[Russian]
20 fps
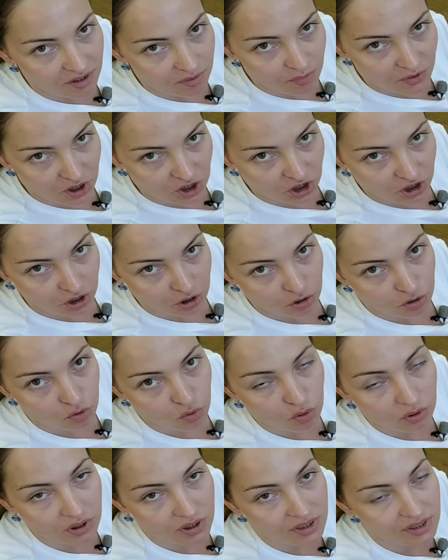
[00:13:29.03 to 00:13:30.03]
смежные
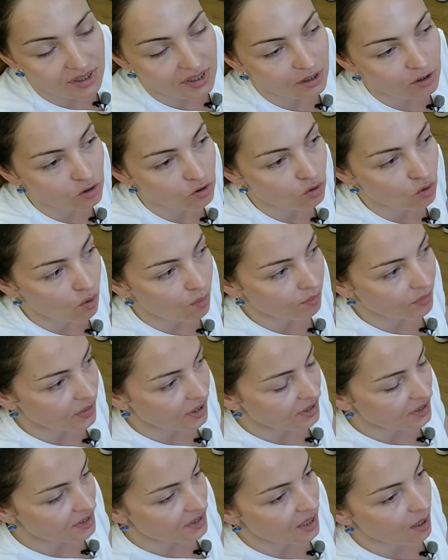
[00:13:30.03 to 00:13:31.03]
зоны с лицом,
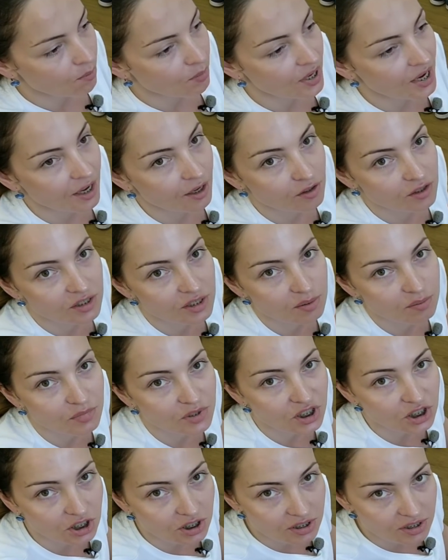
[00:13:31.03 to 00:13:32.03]
расслабляются
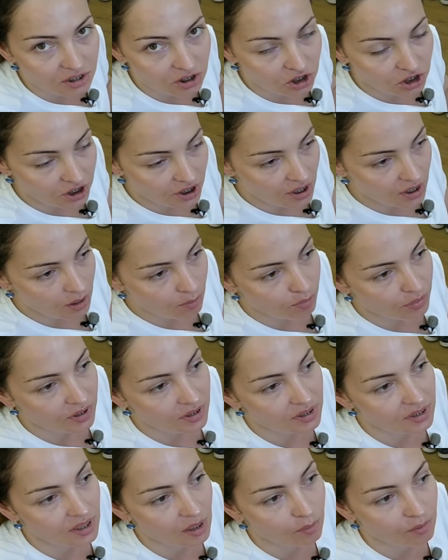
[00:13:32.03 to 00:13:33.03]
мышцы черепа,
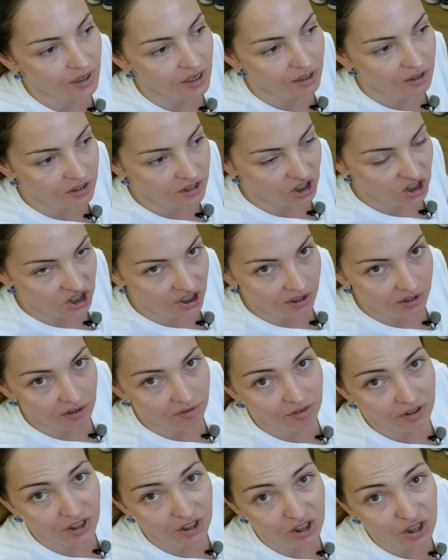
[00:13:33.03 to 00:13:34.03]
расслабляется
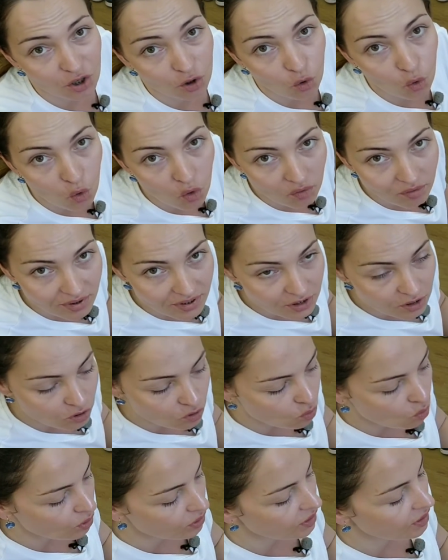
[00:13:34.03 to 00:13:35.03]
шейно-воротниковая
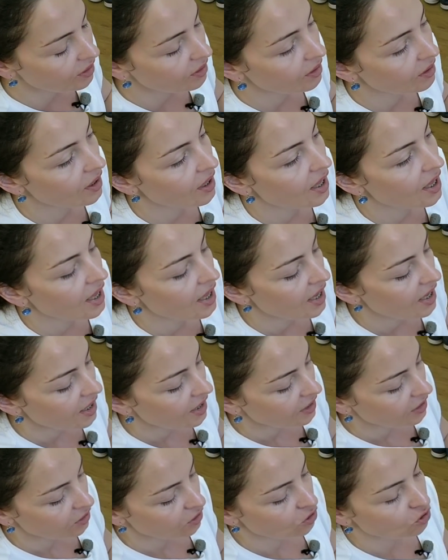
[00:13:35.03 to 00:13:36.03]
зона.
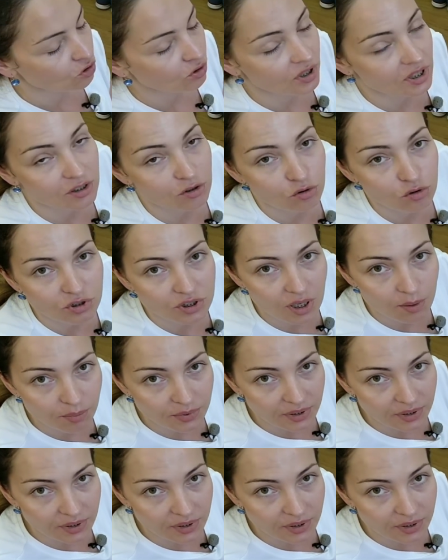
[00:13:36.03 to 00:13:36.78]
Еще раз, друзья,